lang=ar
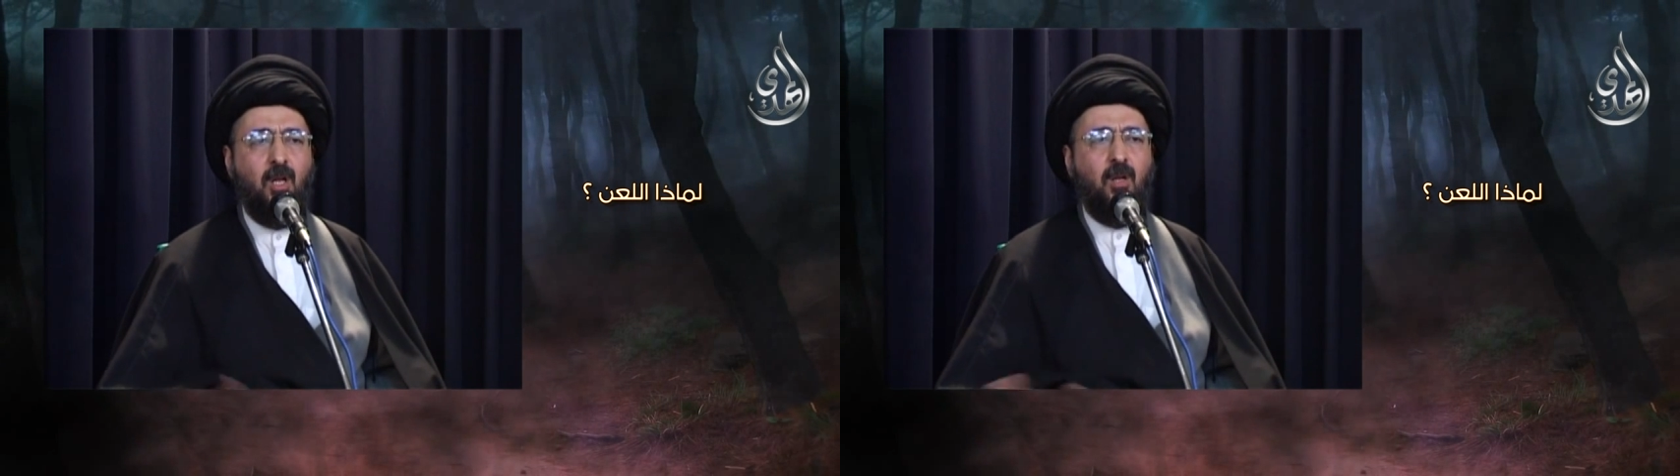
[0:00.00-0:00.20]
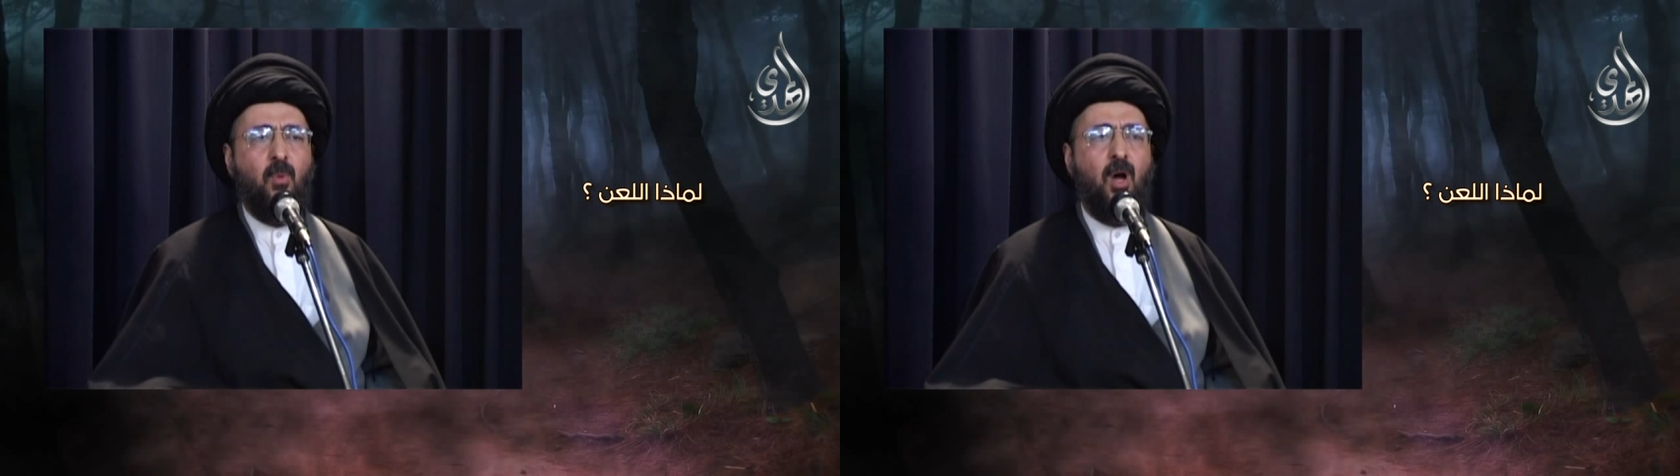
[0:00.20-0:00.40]

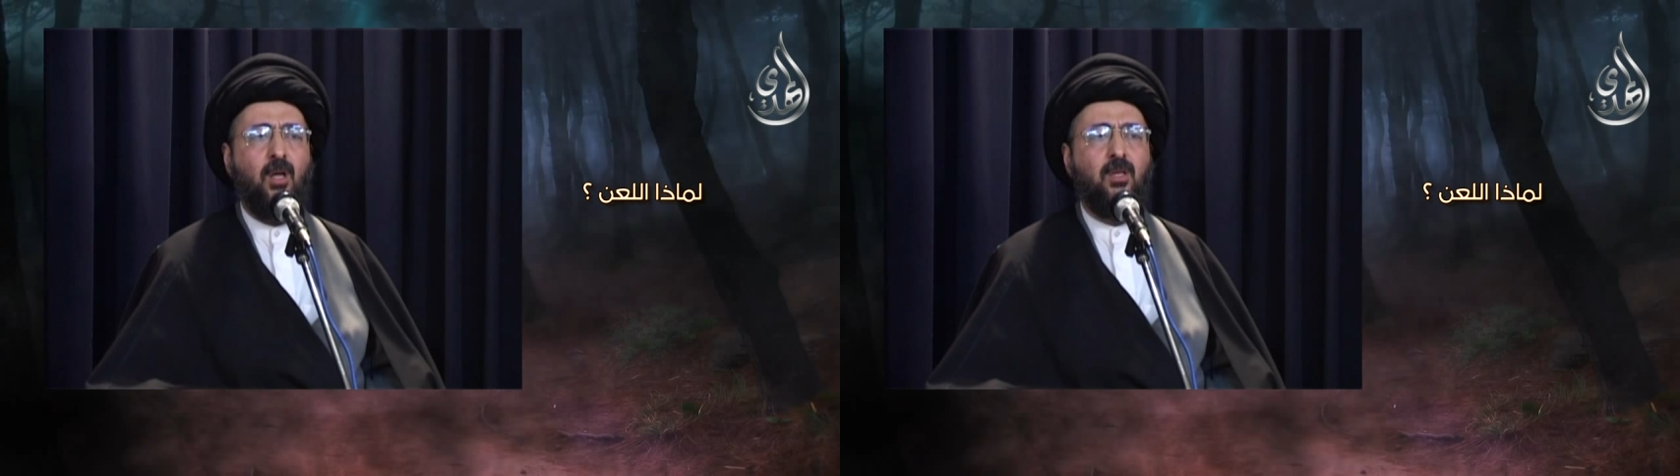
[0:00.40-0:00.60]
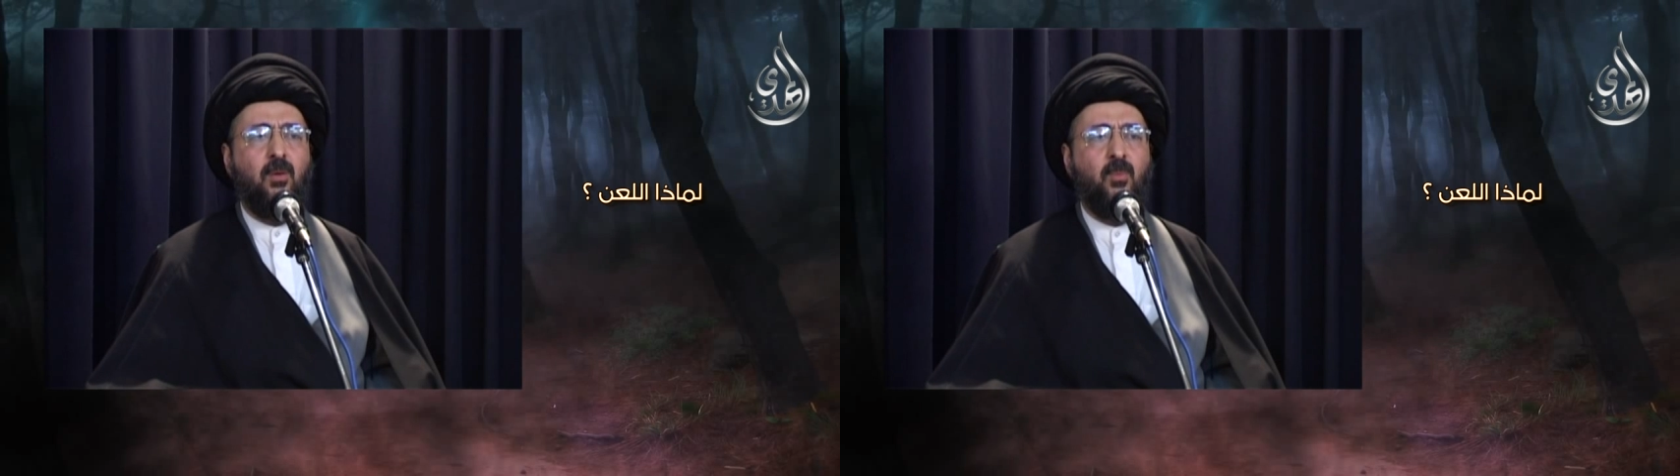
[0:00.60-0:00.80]
اللي ما
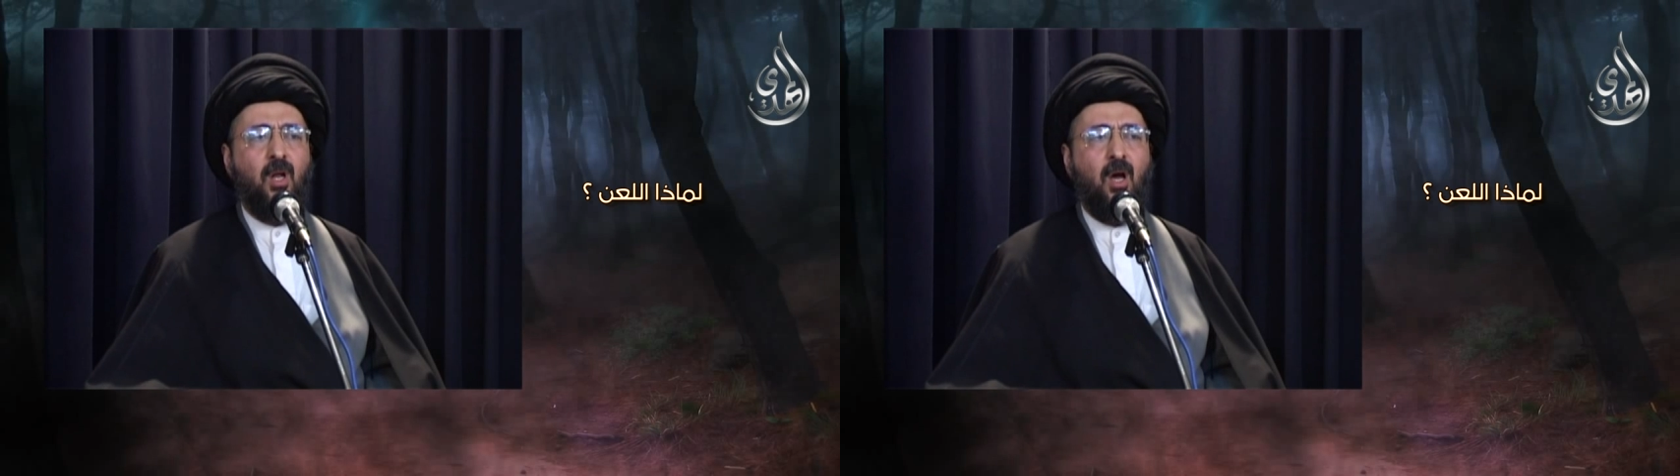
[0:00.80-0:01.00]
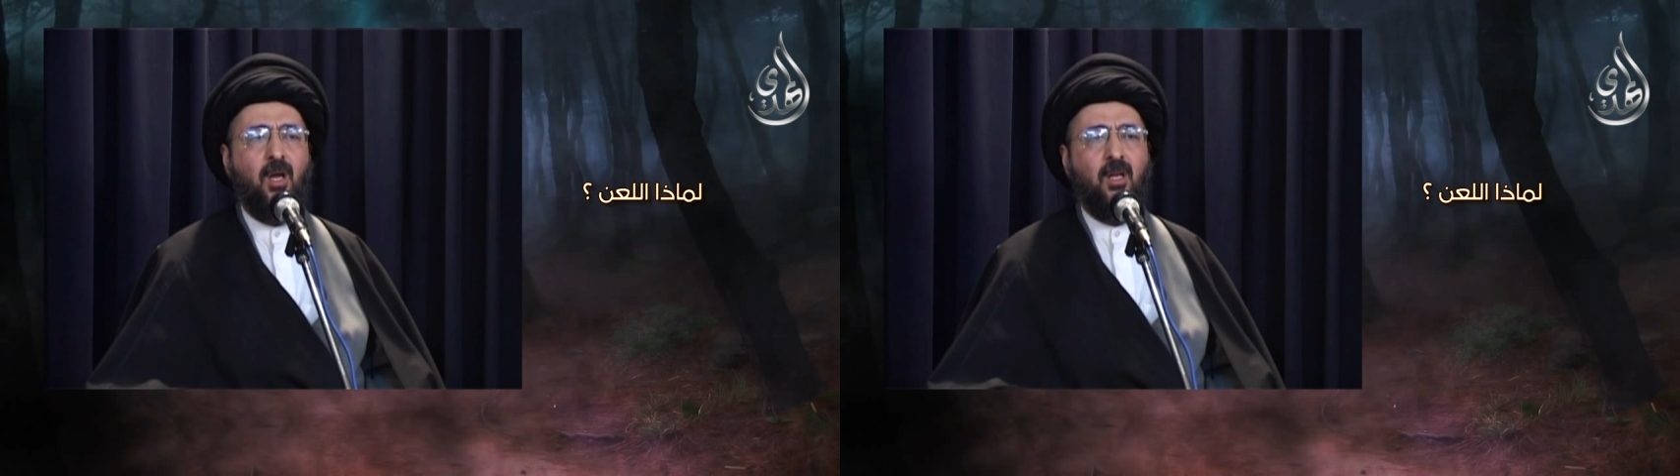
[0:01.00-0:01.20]
عنده
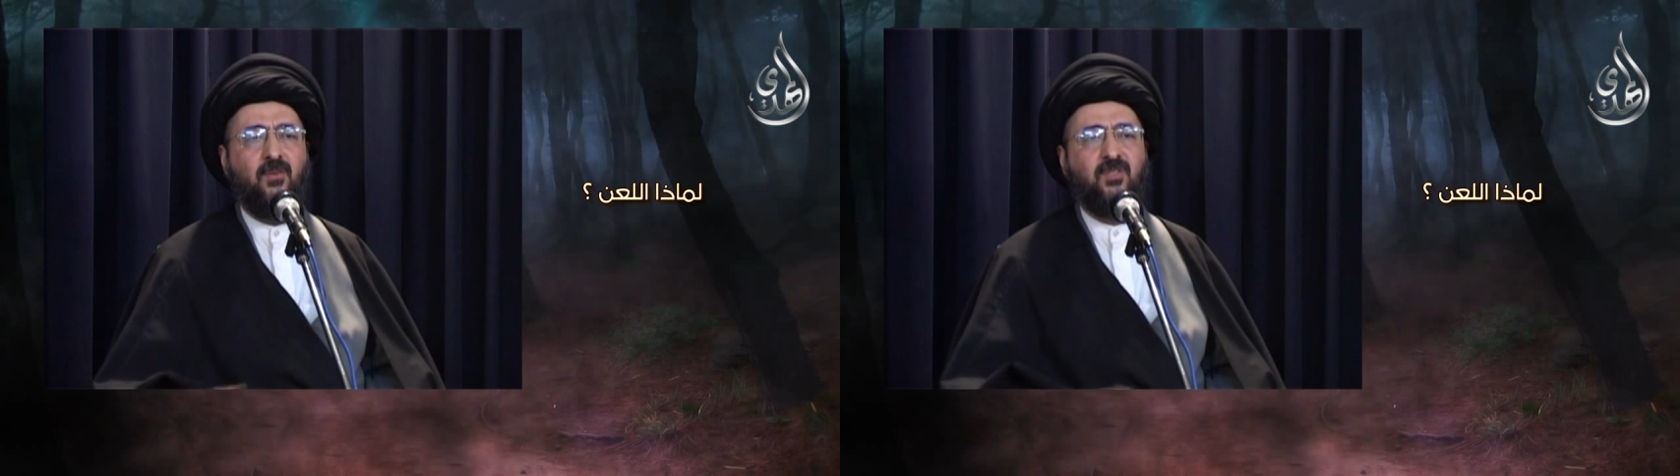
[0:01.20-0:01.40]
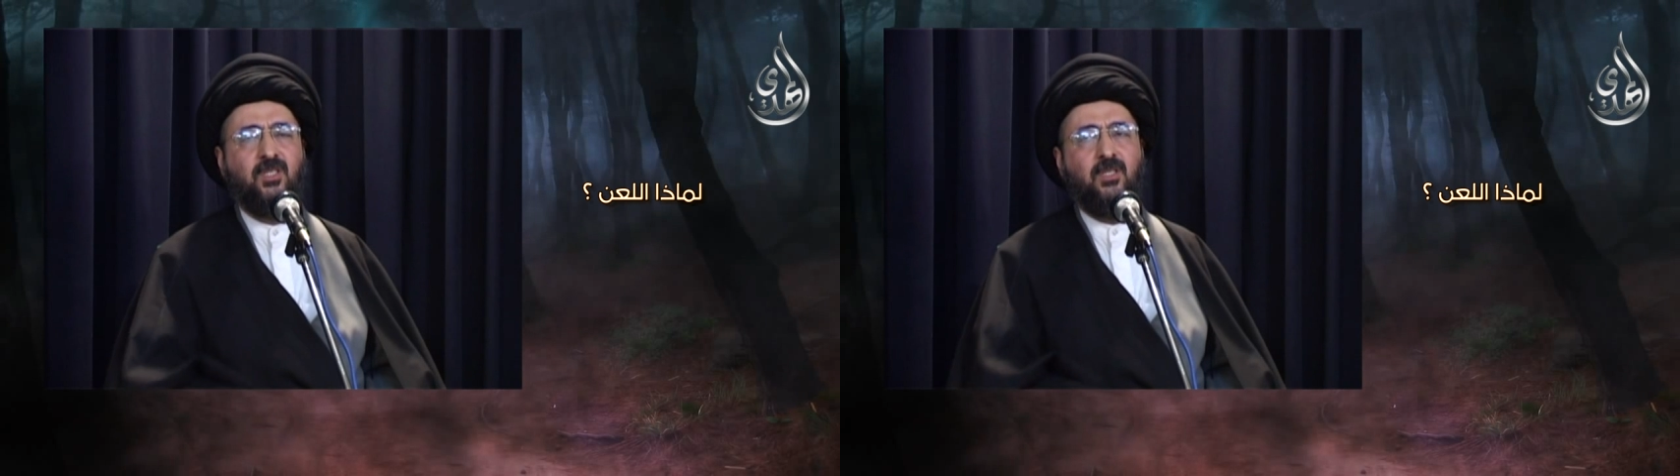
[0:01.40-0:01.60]
مناعة
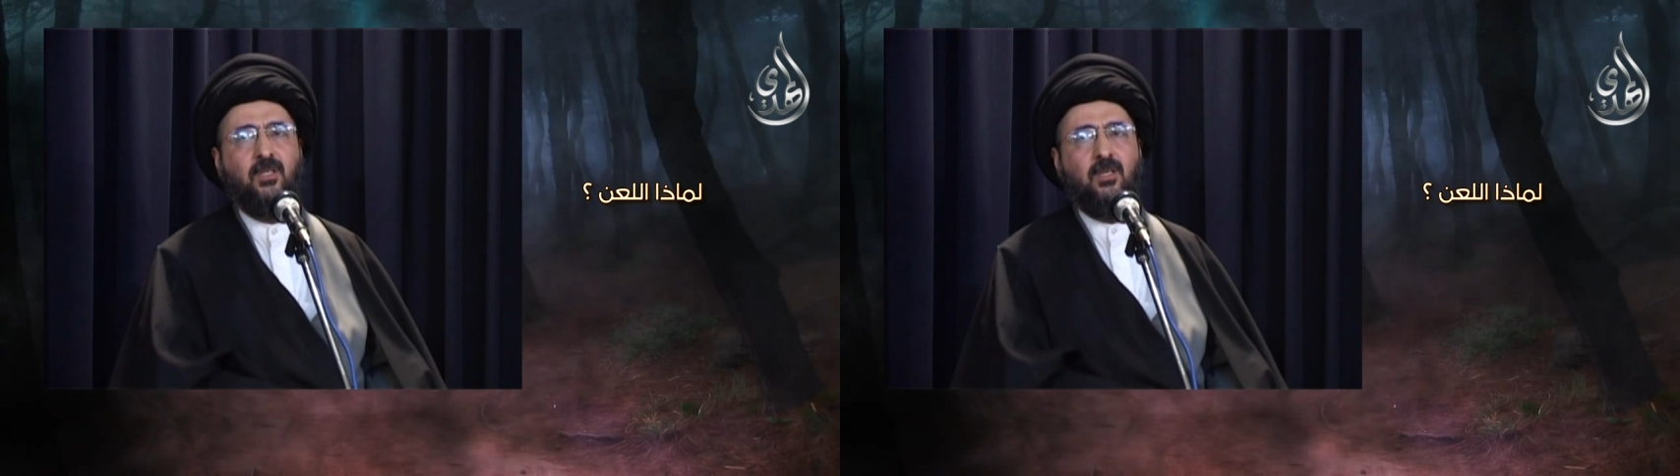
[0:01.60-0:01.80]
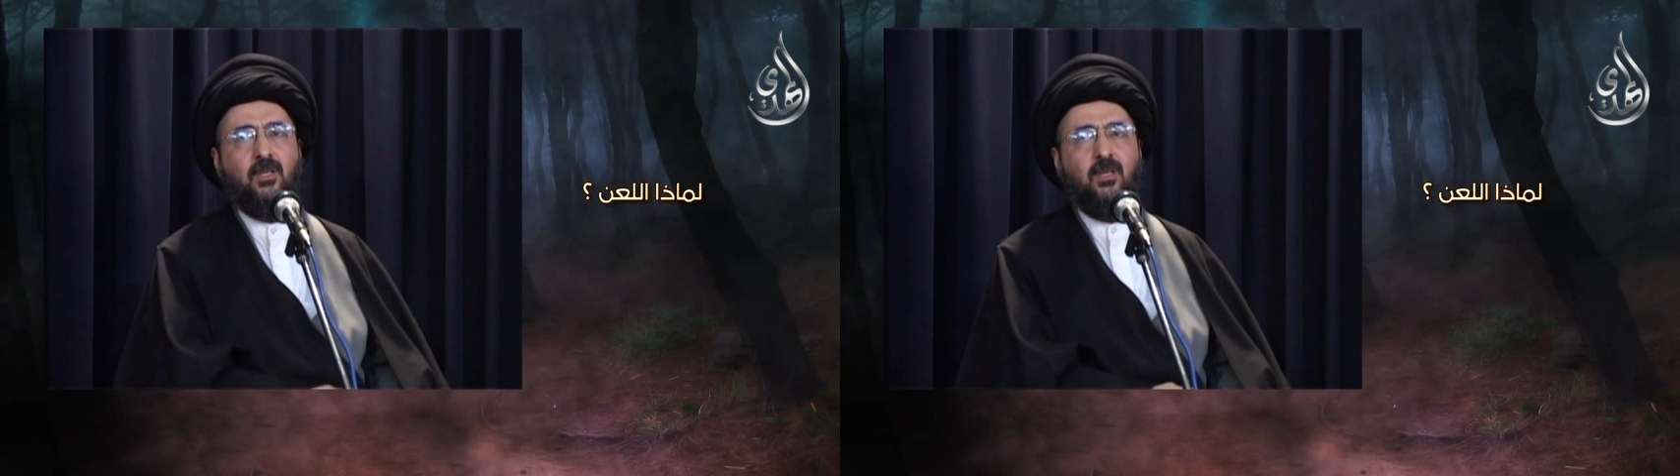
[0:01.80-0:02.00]

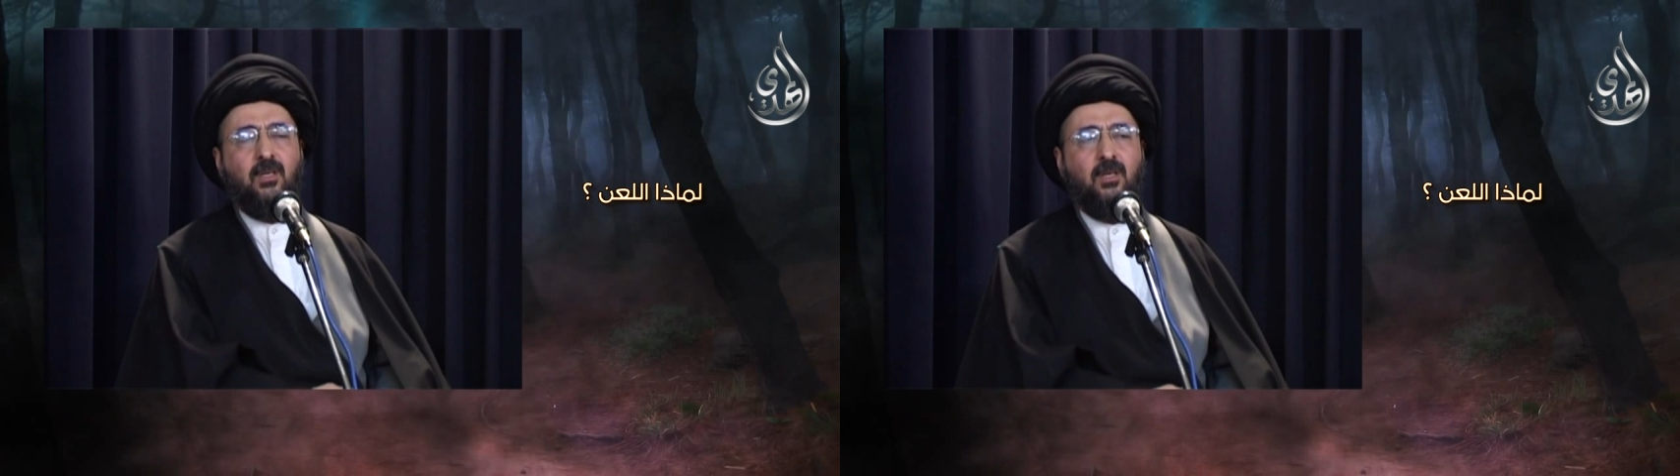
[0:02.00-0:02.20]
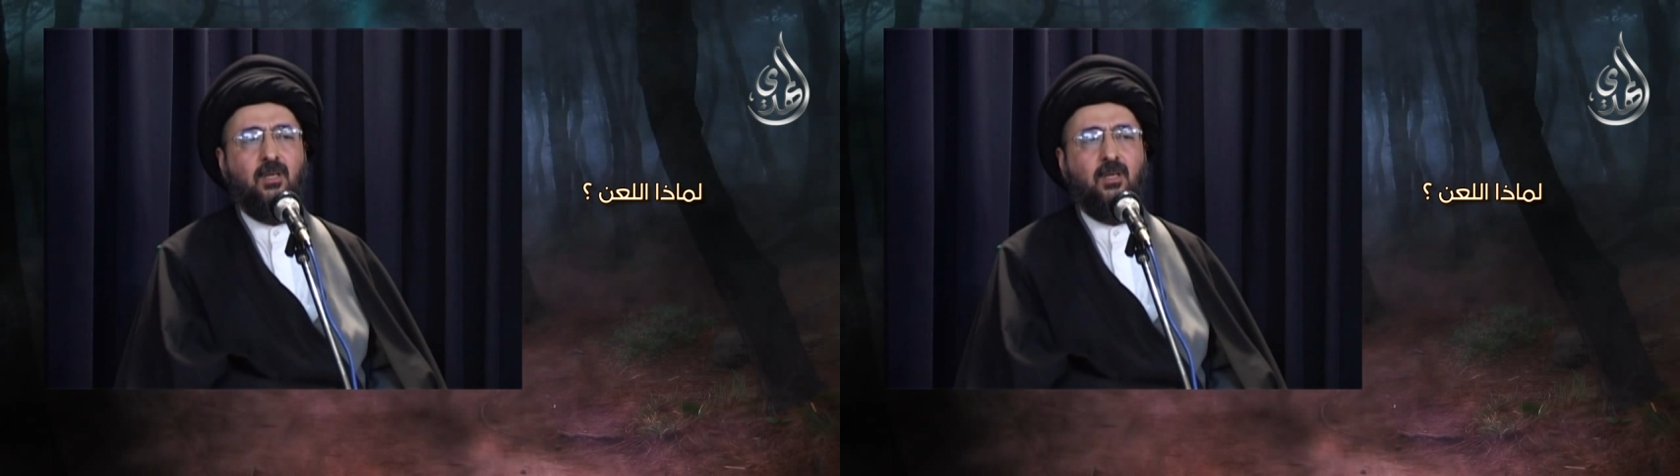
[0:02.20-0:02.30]
نفسية